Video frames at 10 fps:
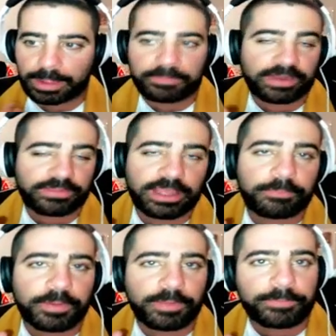Perdí
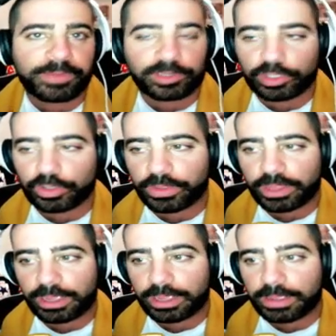el primer partido
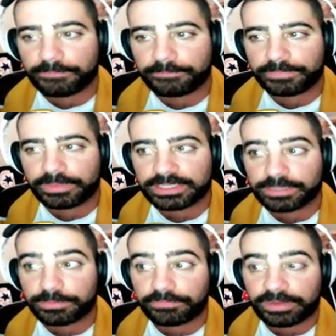de,
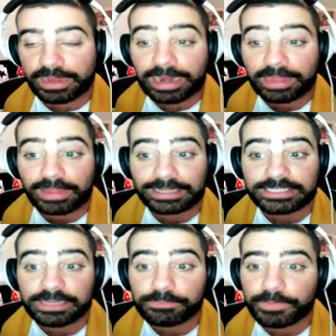semifinales de la
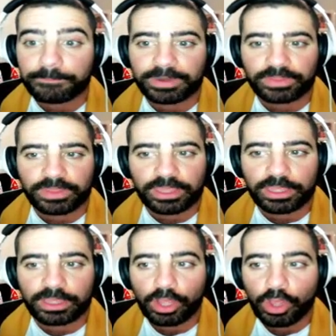Champions,
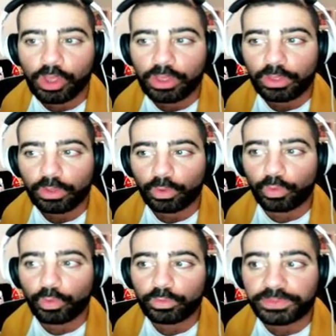perdí
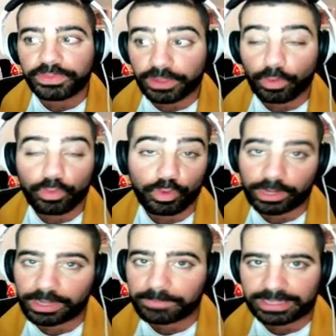un 0-1
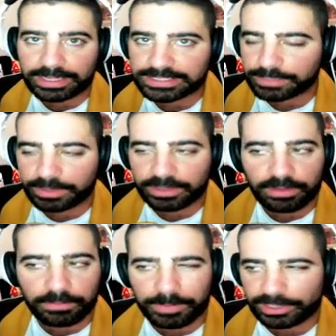en mi casa,
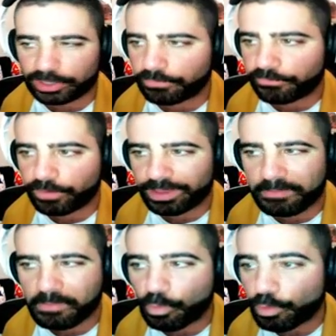perdí el partido, fue
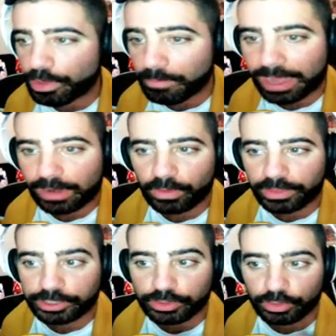muy malo,
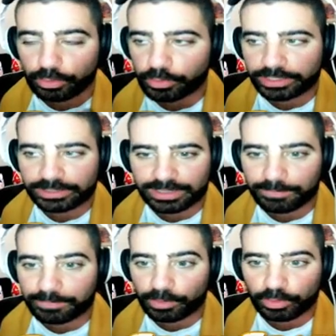de hecho no pude
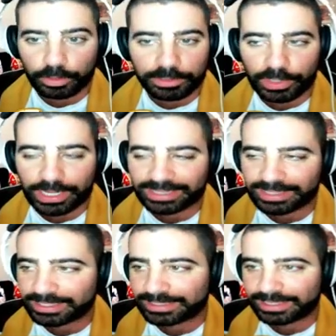entrar, pero estoy viendo las
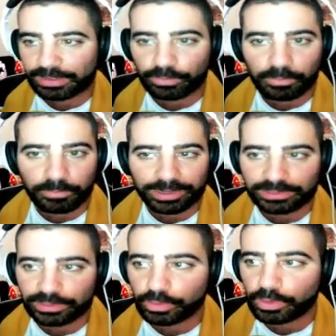estadísticas, un
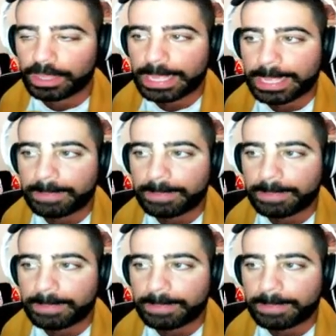partido